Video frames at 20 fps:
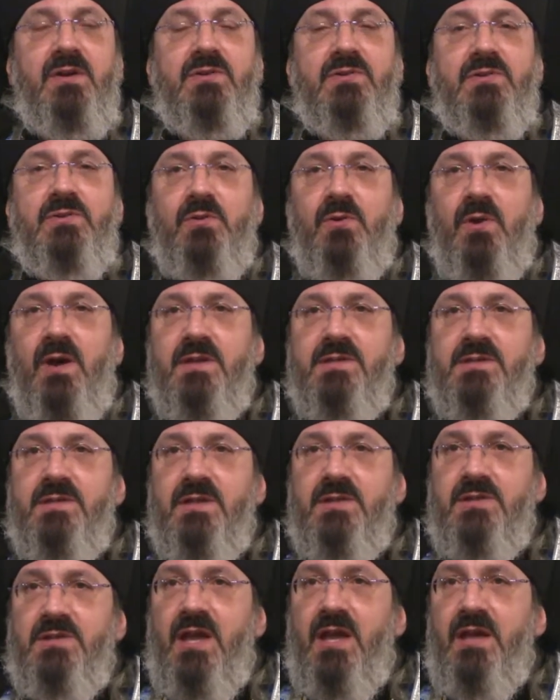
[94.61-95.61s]
что
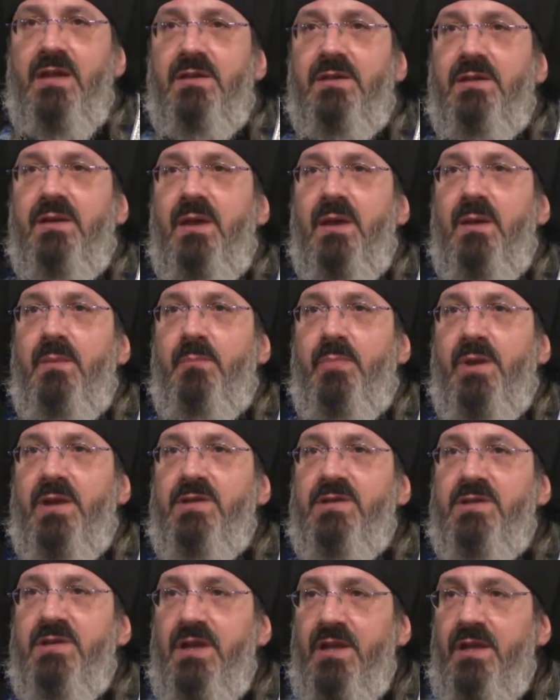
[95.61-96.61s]
означает
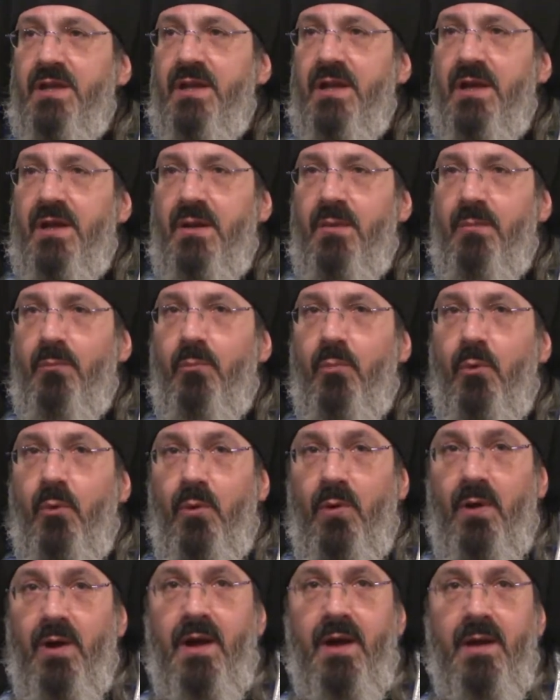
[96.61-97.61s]
прощение
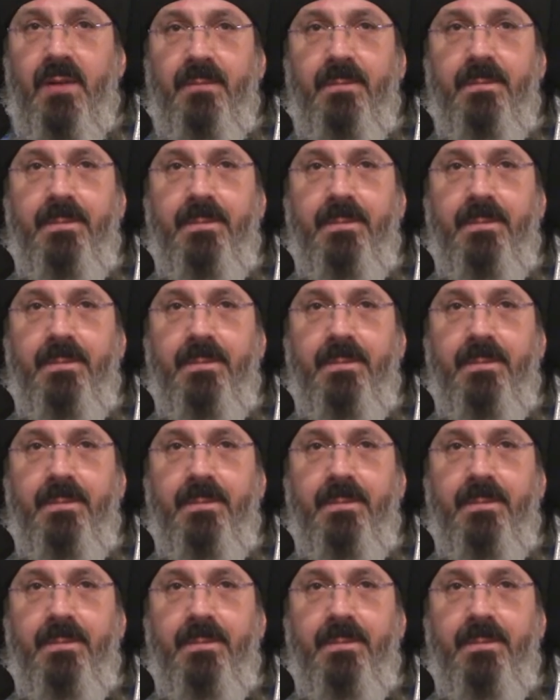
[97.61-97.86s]
Бога.